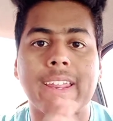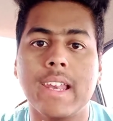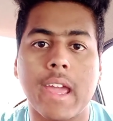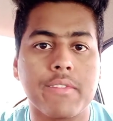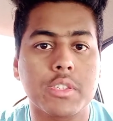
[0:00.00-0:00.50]
टायर
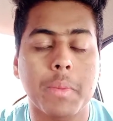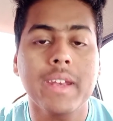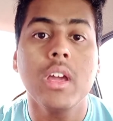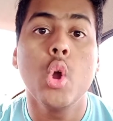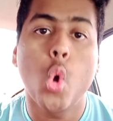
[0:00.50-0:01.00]
की लाइफ
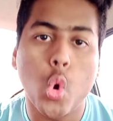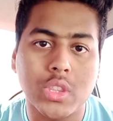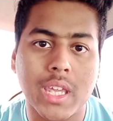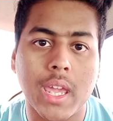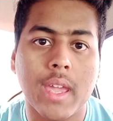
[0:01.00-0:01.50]
स्पैन
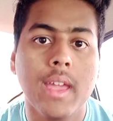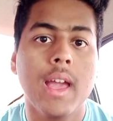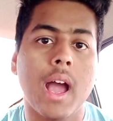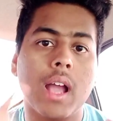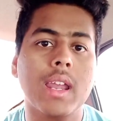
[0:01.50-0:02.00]
होती है
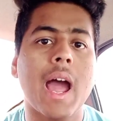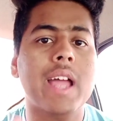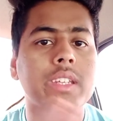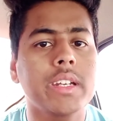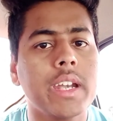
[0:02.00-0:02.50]
अगर
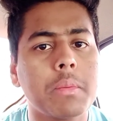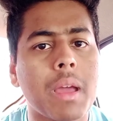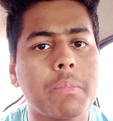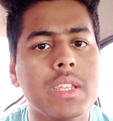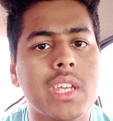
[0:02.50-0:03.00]
आज के डेट
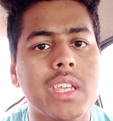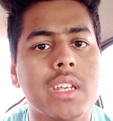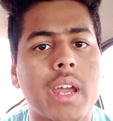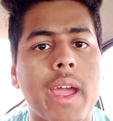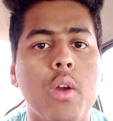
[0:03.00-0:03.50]
में आपने
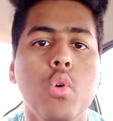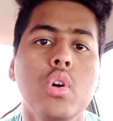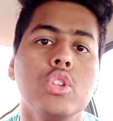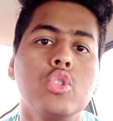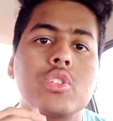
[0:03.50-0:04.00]
चेंज कराया हो
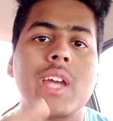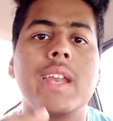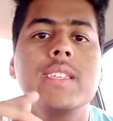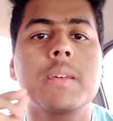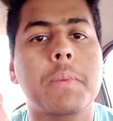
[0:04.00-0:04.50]
तो
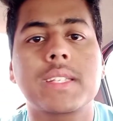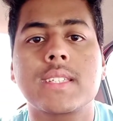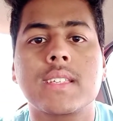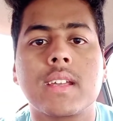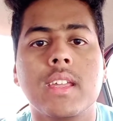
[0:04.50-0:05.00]
चालीस से
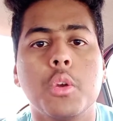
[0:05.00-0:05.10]
पचास हज़ार